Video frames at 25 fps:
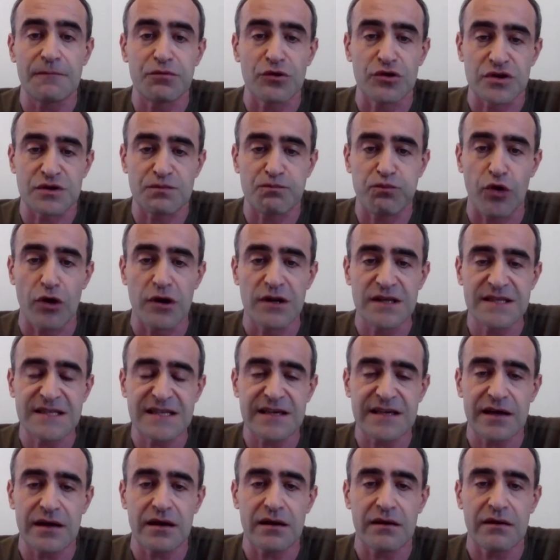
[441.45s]
плюс
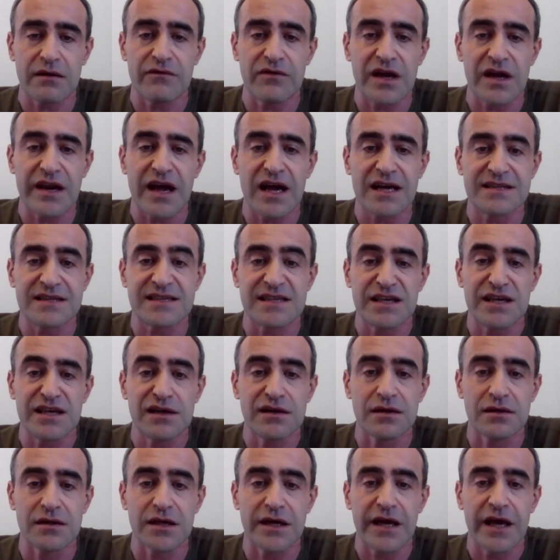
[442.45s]
польские вариации
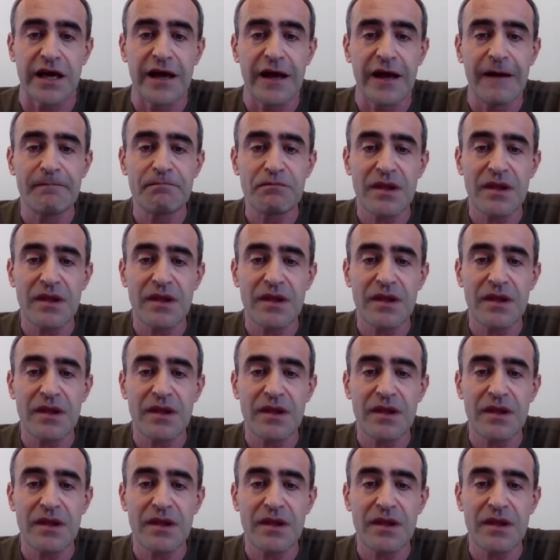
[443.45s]
иглы.